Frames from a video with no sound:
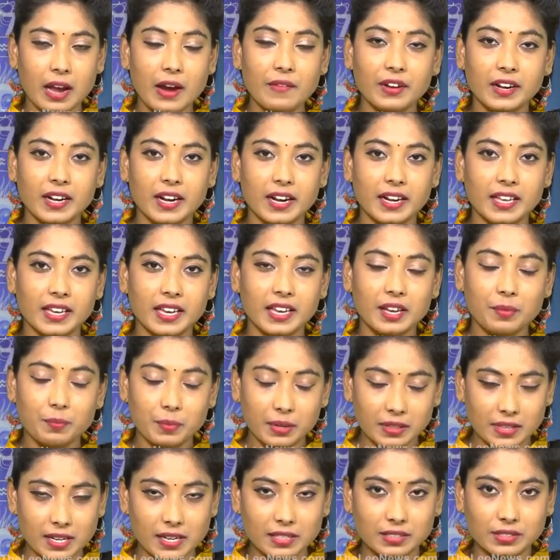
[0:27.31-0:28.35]
ఆవిడని అడిగి
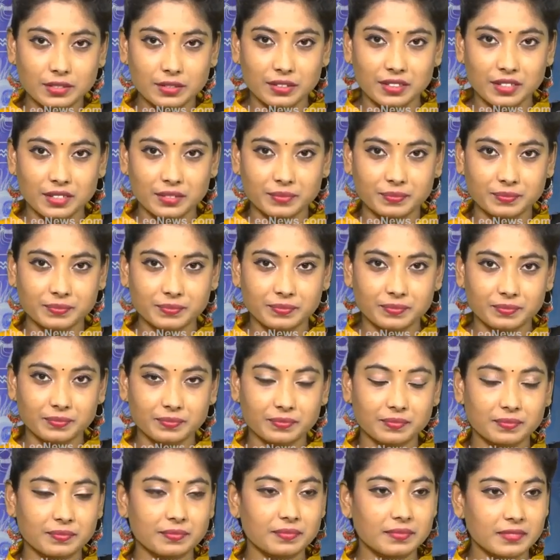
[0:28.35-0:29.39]
ఇప్పుడు తెలుసుకుందాం
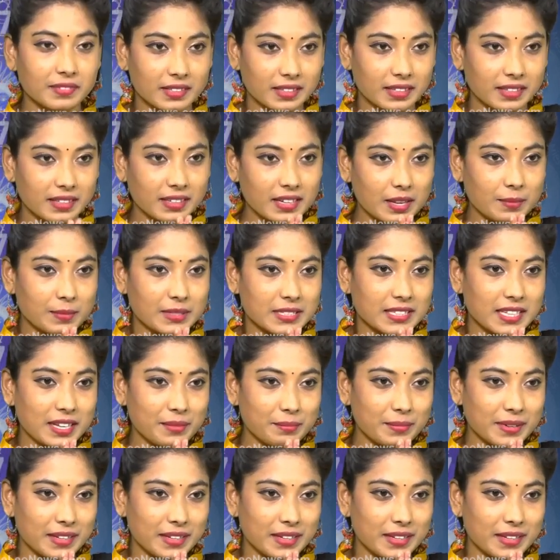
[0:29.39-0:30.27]
నమస్తే